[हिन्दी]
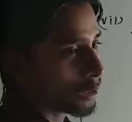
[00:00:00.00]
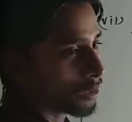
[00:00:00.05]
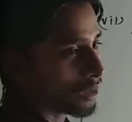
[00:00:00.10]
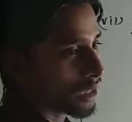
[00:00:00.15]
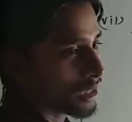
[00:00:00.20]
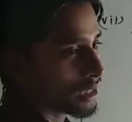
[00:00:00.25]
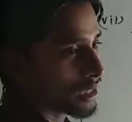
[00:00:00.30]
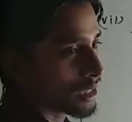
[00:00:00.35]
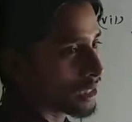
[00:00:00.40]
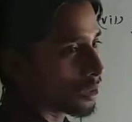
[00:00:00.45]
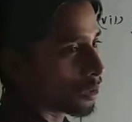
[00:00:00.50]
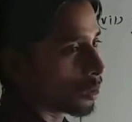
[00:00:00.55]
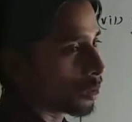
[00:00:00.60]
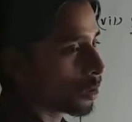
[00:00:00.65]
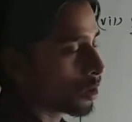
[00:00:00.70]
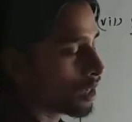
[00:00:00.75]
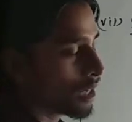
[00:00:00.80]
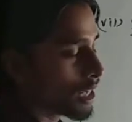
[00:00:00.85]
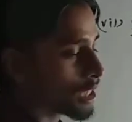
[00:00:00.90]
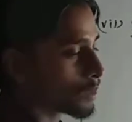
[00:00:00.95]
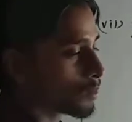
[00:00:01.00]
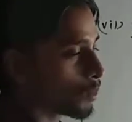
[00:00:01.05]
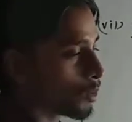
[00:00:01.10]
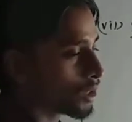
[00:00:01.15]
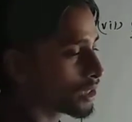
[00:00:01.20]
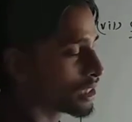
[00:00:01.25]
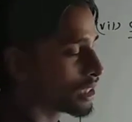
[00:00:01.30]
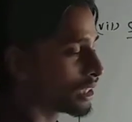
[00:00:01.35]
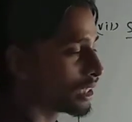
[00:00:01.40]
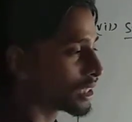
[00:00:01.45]
होना चाहिए होल
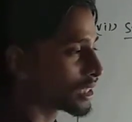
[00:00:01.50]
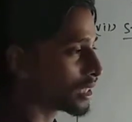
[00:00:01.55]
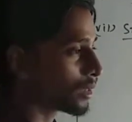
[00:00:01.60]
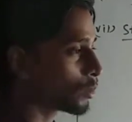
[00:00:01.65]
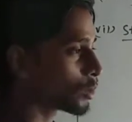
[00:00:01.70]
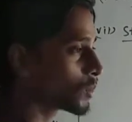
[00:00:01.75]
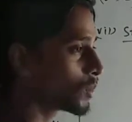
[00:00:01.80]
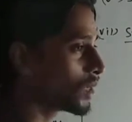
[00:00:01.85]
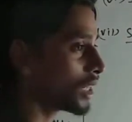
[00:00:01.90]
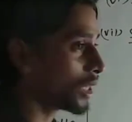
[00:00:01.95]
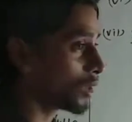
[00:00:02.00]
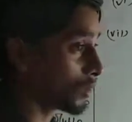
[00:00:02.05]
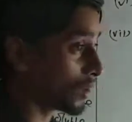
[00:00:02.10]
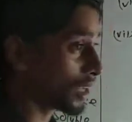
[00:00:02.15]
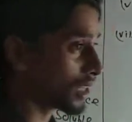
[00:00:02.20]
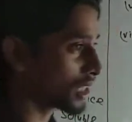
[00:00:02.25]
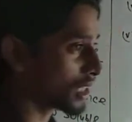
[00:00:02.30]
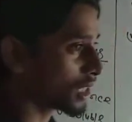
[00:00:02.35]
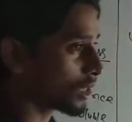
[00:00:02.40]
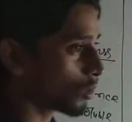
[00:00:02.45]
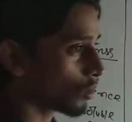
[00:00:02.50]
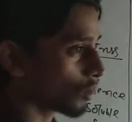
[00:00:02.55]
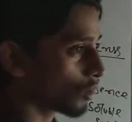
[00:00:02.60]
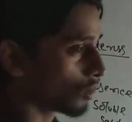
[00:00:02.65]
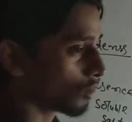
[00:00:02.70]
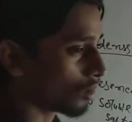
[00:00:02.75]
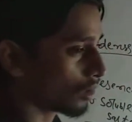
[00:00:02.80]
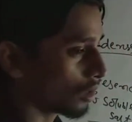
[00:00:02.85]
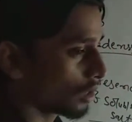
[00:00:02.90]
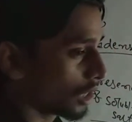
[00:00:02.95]
स्पोर्ट सीधे सब उसमें नहीं होना चाहिए
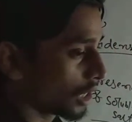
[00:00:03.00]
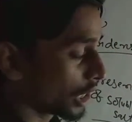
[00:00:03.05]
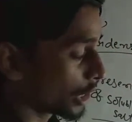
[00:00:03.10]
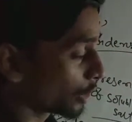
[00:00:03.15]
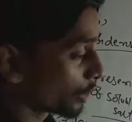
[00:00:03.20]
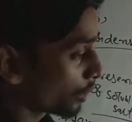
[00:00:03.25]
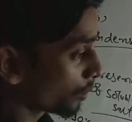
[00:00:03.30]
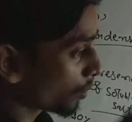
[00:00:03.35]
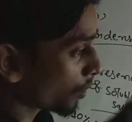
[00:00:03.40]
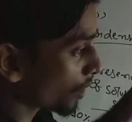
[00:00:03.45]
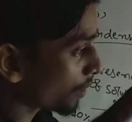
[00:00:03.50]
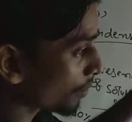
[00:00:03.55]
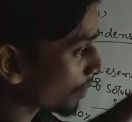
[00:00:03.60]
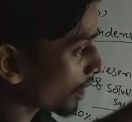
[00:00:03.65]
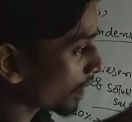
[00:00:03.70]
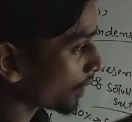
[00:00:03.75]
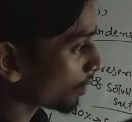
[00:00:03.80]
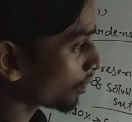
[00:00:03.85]
कोनो यूनिफॉर्म कलर